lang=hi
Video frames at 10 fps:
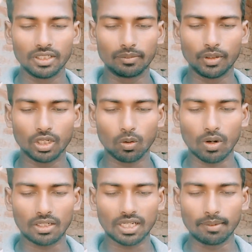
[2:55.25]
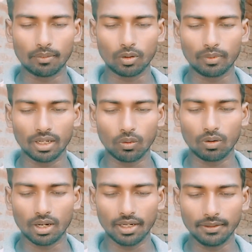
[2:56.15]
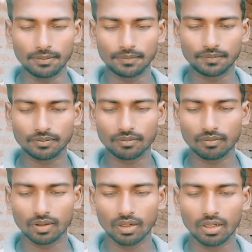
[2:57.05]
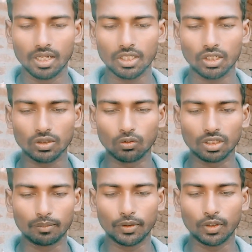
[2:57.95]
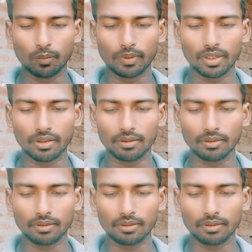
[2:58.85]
इस वीडियो का वॉच टाइम हमको मिला हुआ है एक वीडियो पे